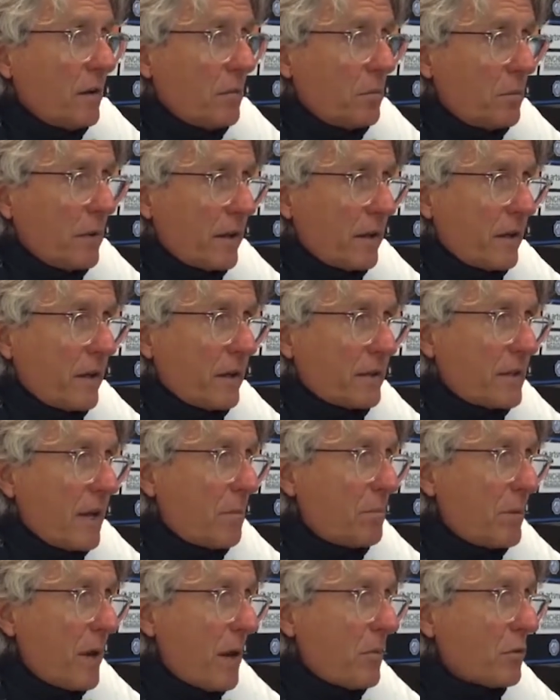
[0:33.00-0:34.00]
perché
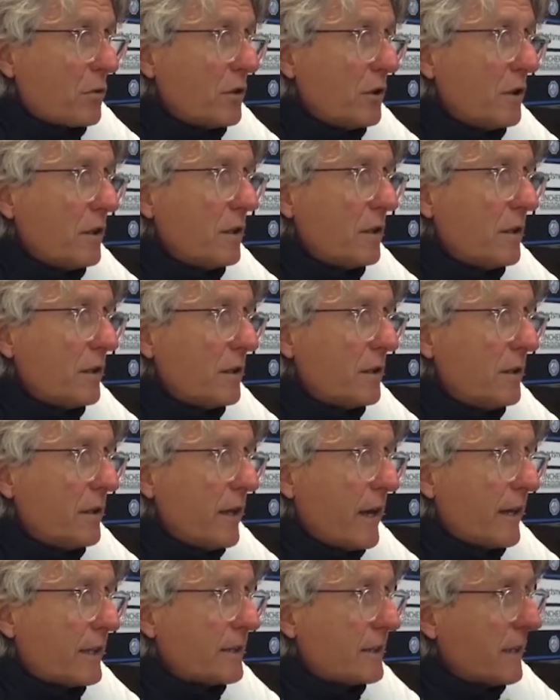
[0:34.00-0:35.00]
sappiamo di,
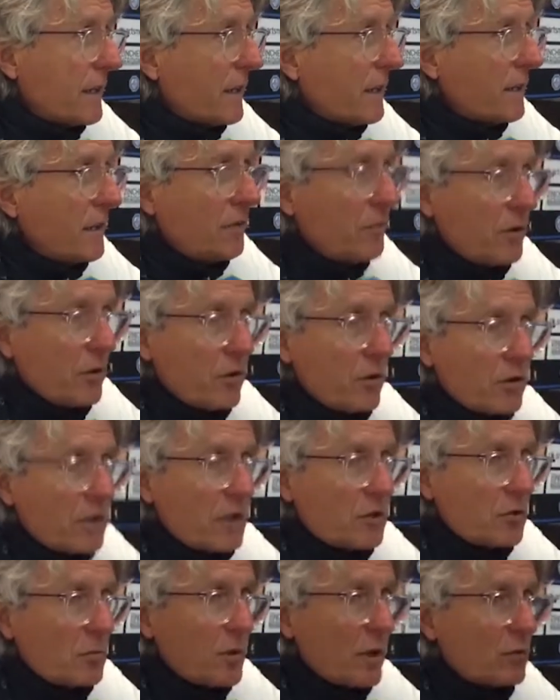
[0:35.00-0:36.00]
di, essere in
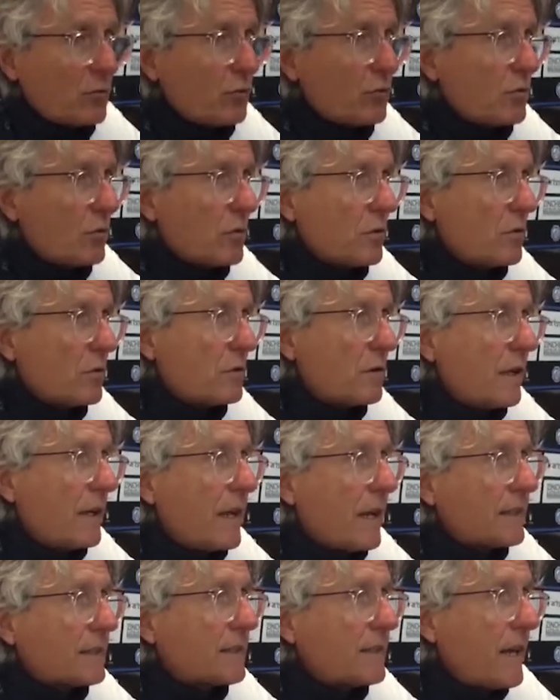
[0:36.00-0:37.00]
difficoltà soprattutto
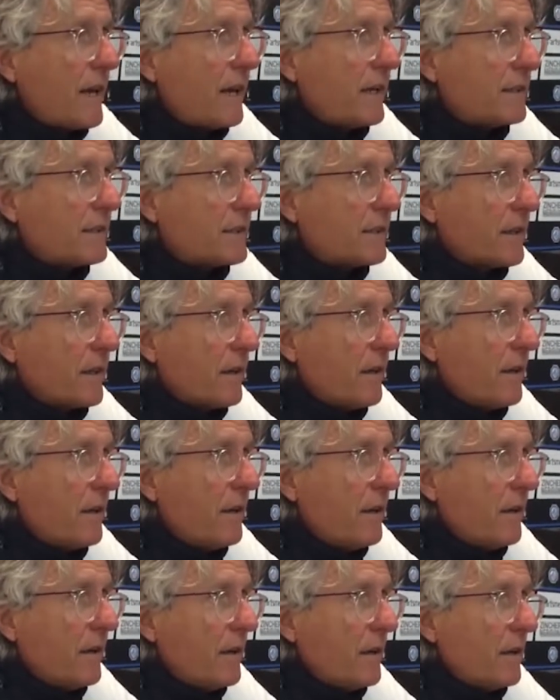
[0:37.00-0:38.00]
nelle assenze,
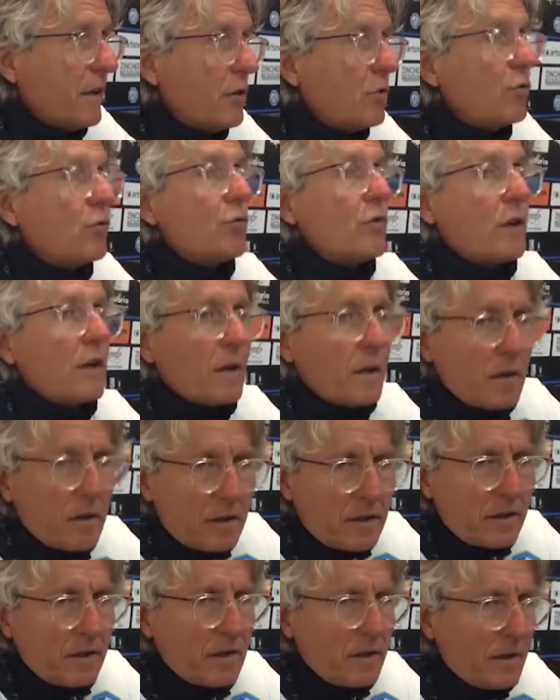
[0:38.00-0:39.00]
in un
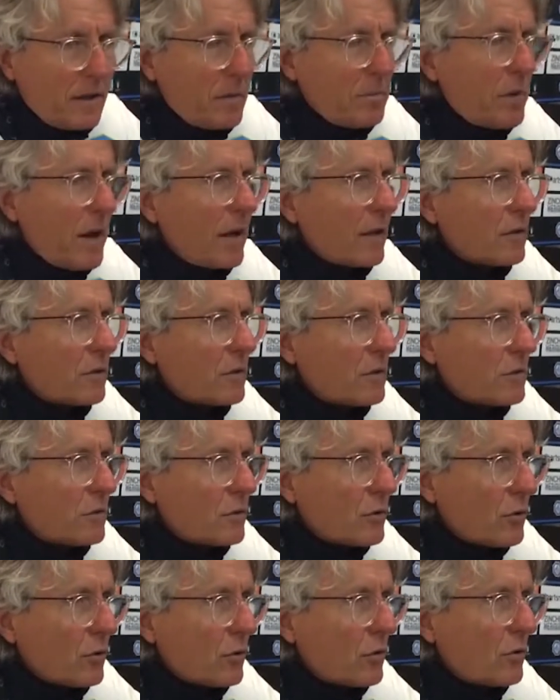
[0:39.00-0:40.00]
eh,
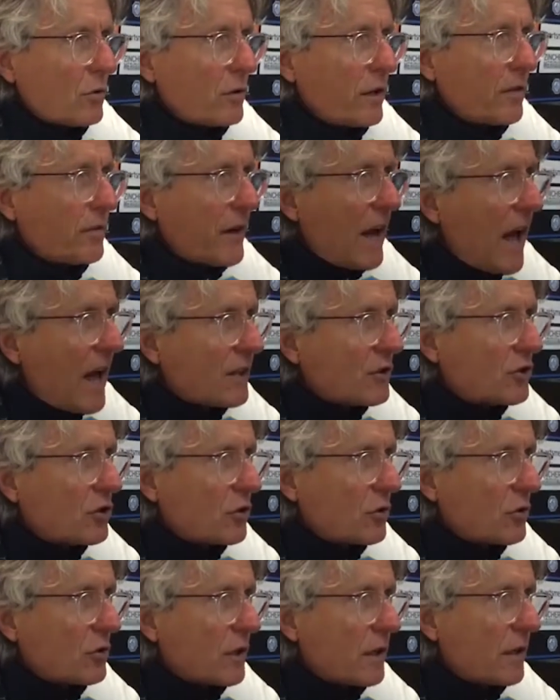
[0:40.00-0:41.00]
reparto
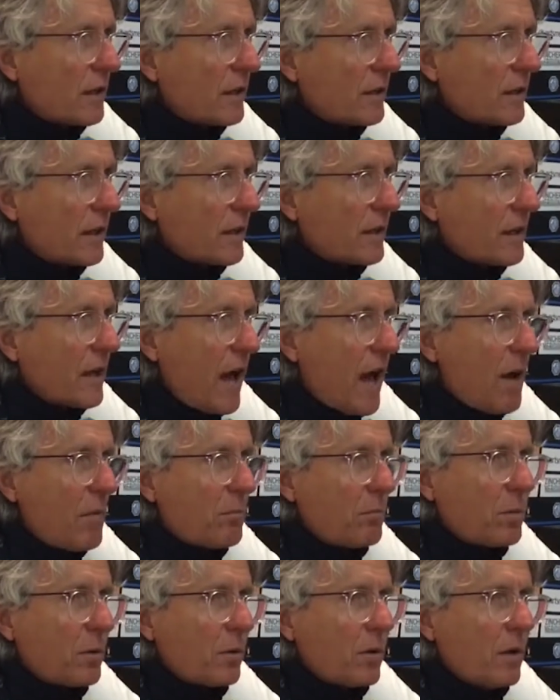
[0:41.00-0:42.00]
nevralgico del, del
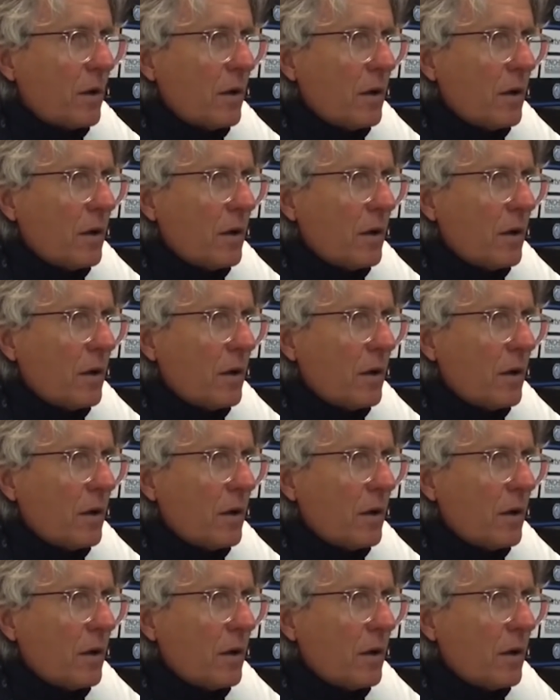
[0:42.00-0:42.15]
campo.